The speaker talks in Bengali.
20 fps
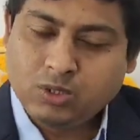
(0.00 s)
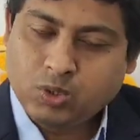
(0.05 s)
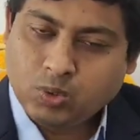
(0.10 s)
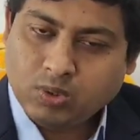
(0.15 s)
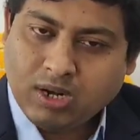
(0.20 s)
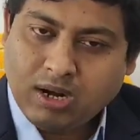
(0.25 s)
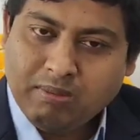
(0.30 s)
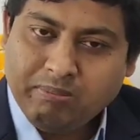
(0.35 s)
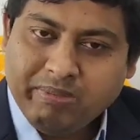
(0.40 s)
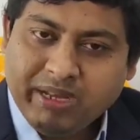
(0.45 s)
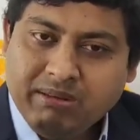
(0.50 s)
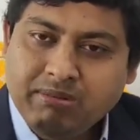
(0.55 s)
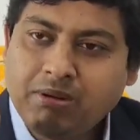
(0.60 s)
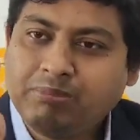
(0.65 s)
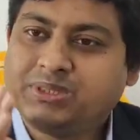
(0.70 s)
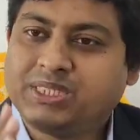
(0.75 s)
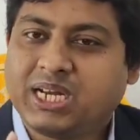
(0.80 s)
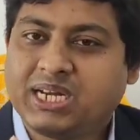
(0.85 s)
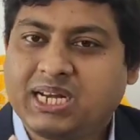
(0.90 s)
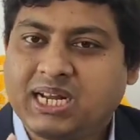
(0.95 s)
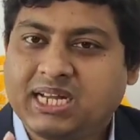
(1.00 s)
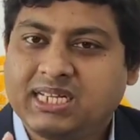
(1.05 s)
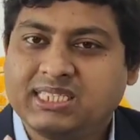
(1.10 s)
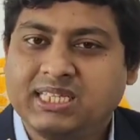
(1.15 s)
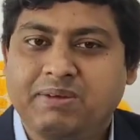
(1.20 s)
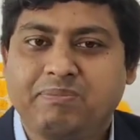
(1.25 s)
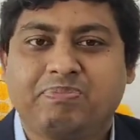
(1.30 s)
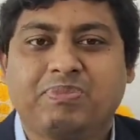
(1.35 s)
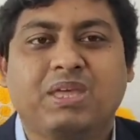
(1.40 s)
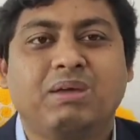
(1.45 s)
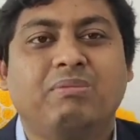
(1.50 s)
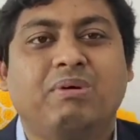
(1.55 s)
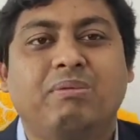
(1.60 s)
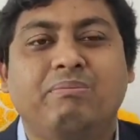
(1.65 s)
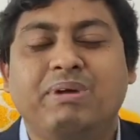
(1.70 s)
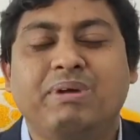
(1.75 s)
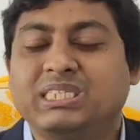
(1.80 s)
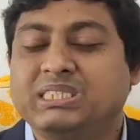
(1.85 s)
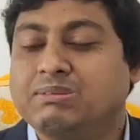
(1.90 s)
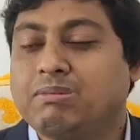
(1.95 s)
টোটাল মিনিমাম চারটা খাতা কিংবা
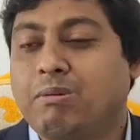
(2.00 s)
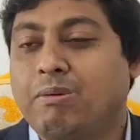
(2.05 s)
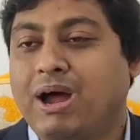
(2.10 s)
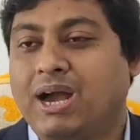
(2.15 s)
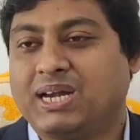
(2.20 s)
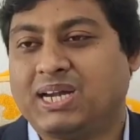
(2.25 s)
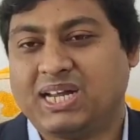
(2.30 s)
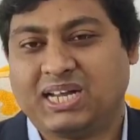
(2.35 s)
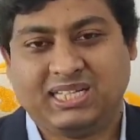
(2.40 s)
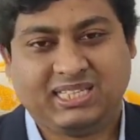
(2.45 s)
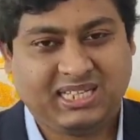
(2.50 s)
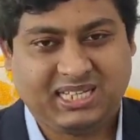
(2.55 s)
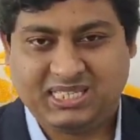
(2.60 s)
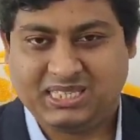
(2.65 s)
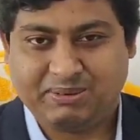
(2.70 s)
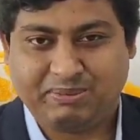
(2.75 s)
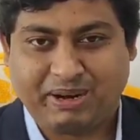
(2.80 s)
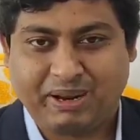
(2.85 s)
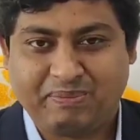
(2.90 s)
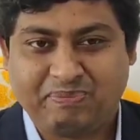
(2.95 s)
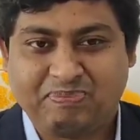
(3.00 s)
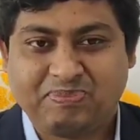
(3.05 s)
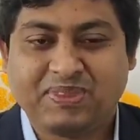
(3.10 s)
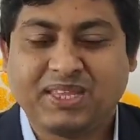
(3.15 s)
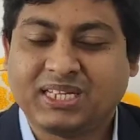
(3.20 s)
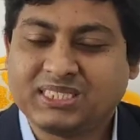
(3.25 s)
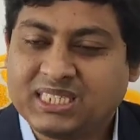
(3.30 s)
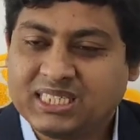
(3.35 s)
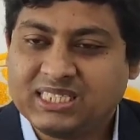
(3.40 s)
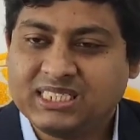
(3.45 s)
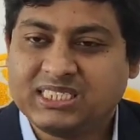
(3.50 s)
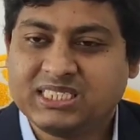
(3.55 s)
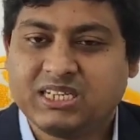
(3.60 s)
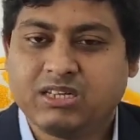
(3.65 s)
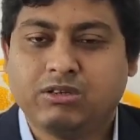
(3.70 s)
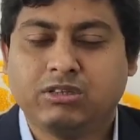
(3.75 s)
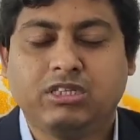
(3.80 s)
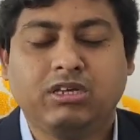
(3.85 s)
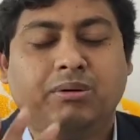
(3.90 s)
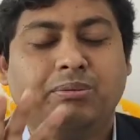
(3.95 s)
ম্যাক্সিমাম আটটা খাতা কিনতে পারে তার সাথে
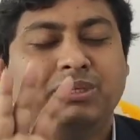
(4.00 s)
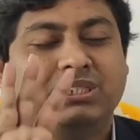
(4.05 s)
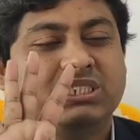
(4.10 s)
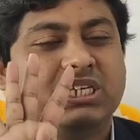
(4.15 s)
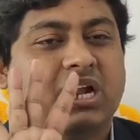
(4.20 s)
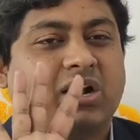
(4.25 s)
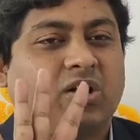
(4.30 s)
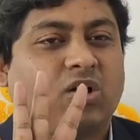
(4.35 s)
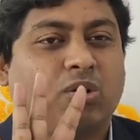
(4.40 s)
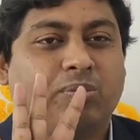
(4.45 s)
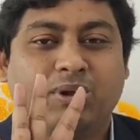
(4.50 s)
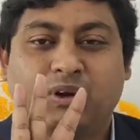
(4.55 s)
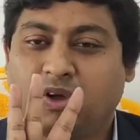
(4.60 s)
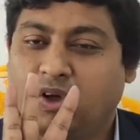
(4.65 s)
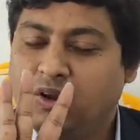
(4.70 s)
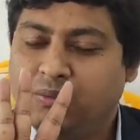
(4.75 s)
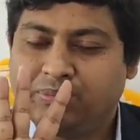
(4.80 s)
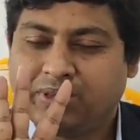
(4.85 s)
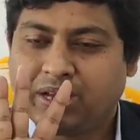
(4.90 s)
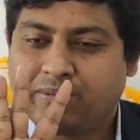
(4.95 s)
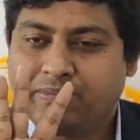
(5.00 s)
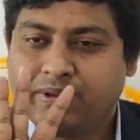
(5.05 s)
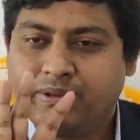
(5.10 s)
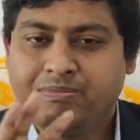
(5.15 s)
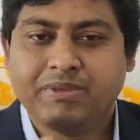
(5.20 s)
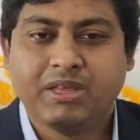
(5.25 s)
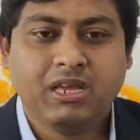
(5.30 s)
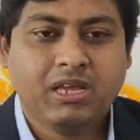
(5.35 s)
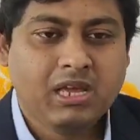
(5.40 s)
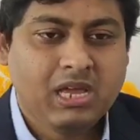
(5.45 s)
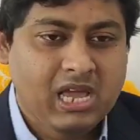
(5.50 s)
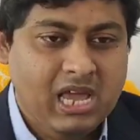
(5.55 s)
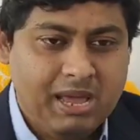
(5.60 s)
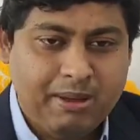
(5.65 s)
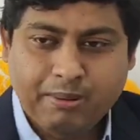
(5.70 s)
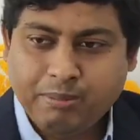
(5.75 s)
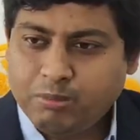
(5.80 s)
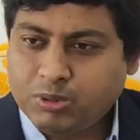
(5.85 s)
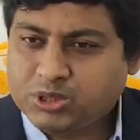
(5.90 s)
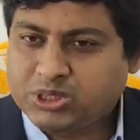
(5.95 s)
যেটা হতে হবে চার রকমের কলম থাকবে
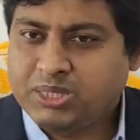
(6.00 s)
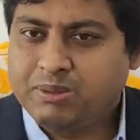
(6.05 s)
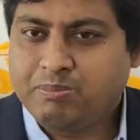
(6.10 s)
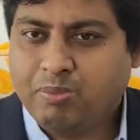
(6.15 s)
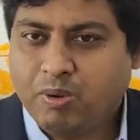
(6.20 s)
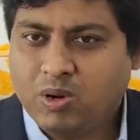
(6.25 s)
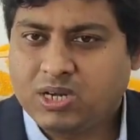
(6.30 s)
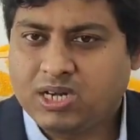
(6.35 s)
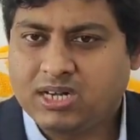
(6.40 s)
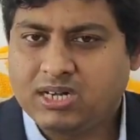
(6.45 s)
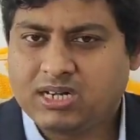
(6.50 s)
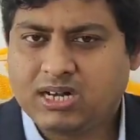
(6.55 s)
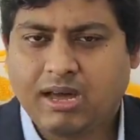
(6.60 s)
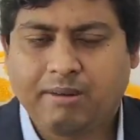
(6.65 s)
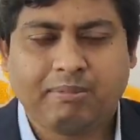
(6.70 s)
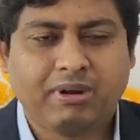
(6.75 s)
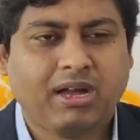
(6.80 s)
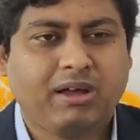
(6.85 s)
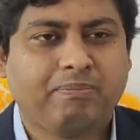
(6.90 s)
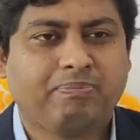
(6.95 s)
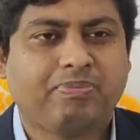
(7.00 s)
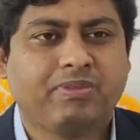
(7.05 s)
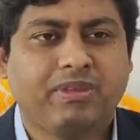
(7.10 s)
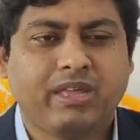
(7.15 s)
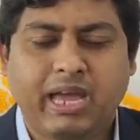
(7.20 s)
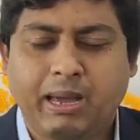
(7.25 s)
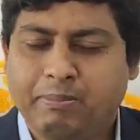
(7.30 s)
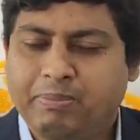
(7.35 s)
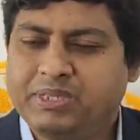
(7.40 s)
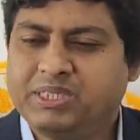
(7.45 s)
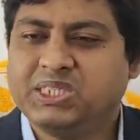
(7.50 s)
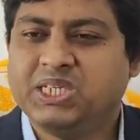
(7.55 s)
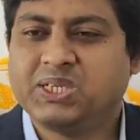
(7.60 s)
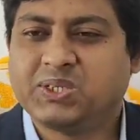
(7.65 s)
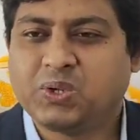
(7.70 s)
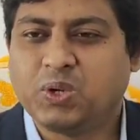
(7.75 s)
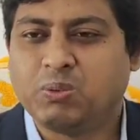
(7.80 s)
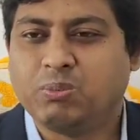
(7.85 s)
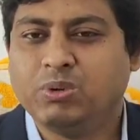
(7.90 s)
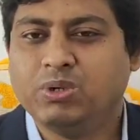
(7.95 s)
এবং মোস্ট ইম্পর্ট্যান্ট আমরা অ্যাপ্রিসিয়েট
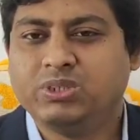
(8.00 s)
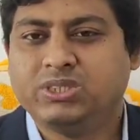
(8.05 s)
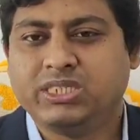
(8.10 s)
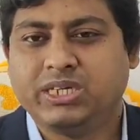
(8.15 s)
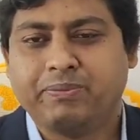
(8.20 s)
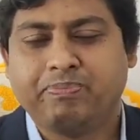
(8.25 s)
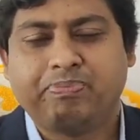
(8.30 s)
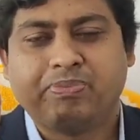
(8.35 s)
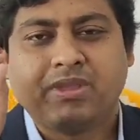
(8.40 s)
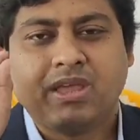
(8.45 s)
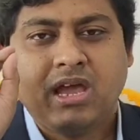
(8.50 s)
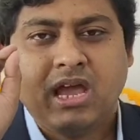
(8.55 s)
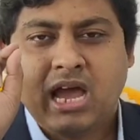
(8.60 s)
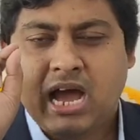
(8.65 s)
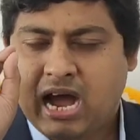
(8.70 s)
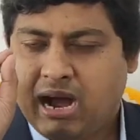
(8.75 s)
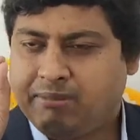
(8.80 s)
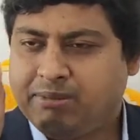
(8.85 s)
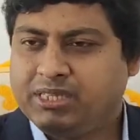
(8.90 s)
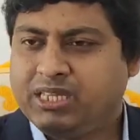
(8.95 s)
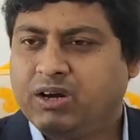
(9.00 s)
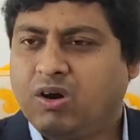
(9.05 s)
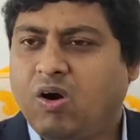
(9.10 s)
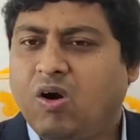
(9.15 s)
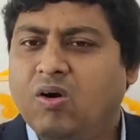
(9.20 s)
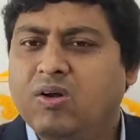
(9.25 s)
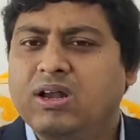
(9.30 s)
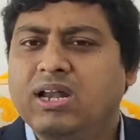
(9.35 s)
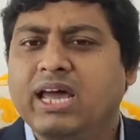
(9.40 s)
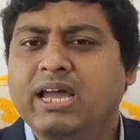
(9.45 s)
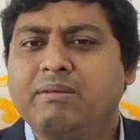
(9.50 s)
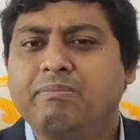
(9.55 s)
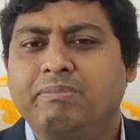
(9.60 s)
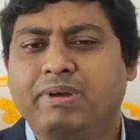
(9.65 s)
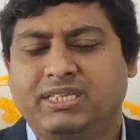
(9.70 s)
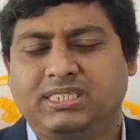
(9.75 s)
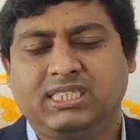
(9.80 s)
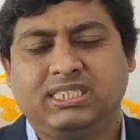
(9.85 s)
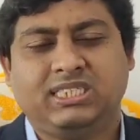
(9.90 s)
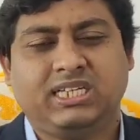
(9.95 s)
করব যে আমাদের অনলাইন
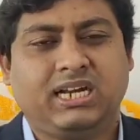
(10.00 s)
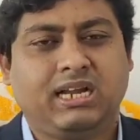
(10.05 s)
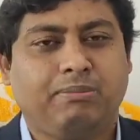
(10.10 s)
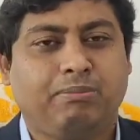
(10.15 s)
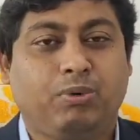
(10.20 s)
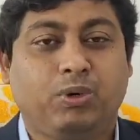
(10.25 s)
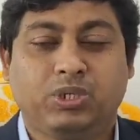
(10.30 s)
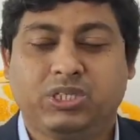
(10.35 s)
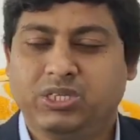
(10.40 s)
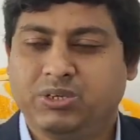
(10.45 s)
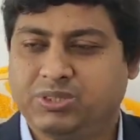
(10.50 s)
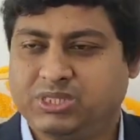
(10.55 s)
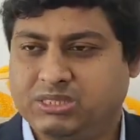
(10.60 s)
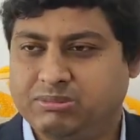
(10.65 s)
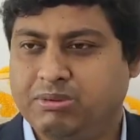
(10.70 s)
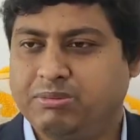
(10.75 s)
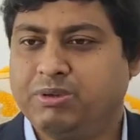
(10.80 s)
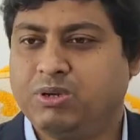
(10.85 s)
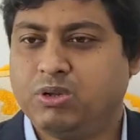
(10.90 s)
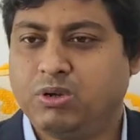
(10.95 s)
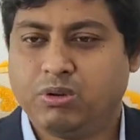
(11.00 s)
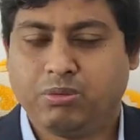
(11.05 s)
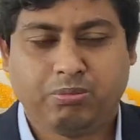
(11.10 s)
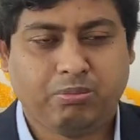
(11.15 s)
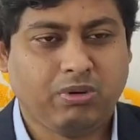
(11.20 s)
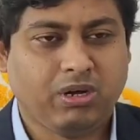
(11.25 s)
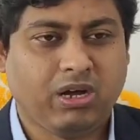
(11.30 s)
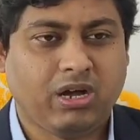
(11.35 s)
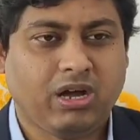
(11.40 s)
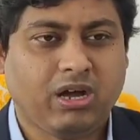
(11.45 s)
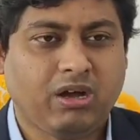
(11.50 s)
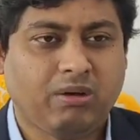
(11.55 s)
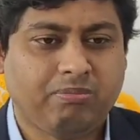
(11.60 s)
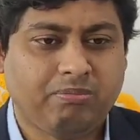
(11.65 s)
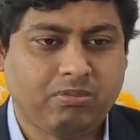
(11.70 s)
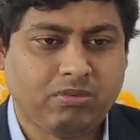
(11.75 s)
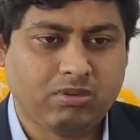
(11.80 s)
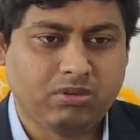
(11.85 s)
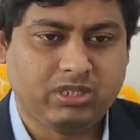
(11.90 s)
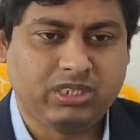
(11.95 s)
ব্যাচে যারা ভর্তি হচ্ছে বিভিন্ন
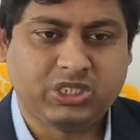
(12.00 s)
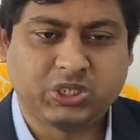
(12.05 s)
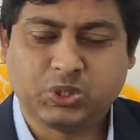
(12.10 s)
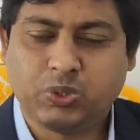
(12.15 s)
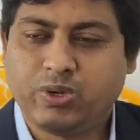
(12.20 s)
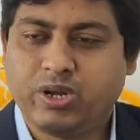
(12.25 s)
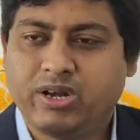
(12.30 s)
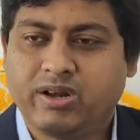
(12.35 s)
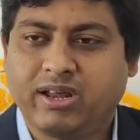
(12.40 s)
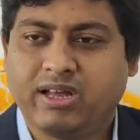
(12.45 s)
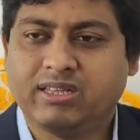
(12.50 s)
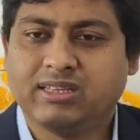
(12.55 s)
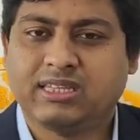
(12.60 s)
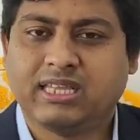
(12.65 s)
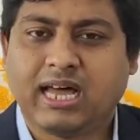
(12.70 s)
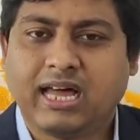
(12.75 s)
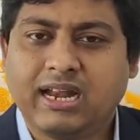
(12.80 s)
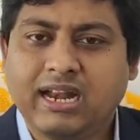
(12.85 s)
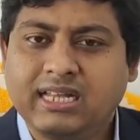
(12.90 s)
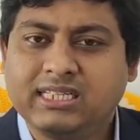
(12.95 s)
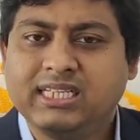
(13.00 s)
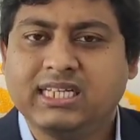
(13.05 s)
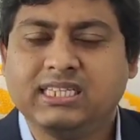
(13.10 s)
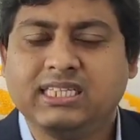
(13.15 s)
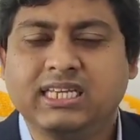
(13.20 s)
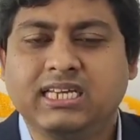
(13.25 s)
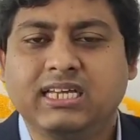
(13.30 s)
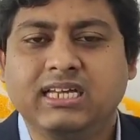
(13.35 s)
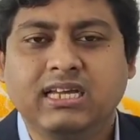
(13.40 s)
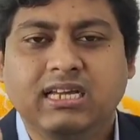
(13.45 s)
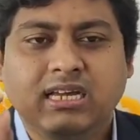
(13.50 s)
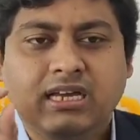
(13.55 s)
স্টুডেন্টরা তারা যাতে